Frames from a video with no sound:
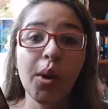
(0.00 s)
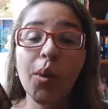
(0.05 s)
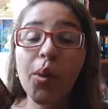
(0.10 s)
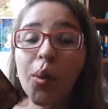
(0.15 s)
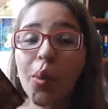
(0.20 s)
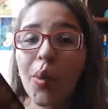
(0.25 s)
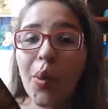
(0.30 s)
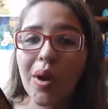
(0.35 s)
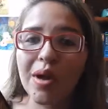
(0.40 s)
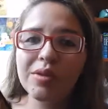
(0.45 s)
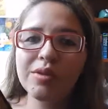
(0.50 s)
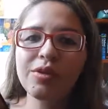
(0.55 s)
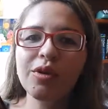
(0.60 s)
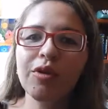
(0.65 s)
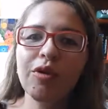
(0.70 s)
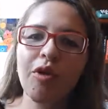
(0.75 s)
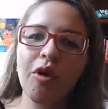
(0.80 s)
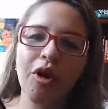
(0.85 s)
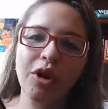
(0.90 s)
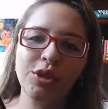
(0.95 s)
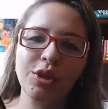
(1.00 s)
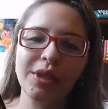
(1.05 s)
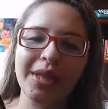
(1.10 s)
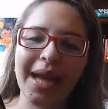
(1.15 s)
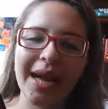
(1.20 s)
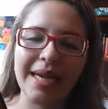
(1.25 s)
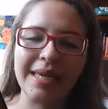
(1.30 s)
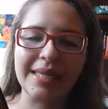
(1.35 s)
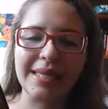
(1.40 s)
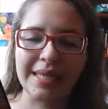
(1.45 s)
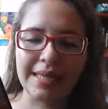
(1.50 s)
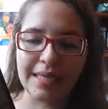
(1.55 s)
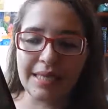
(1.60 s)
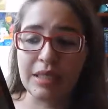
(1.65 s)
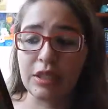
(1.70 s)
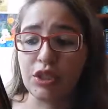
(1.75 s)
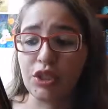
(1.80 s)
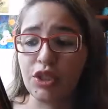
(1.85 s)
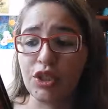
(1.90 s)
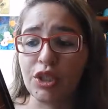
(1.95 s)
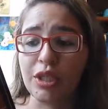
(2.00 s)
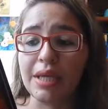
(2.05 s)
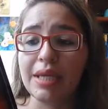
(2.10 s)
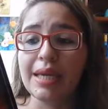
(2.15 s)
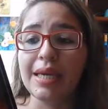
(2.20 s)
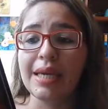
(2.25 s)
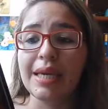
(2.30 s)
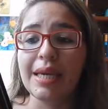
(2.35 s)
o quanto eu gosto da Agatha Christie.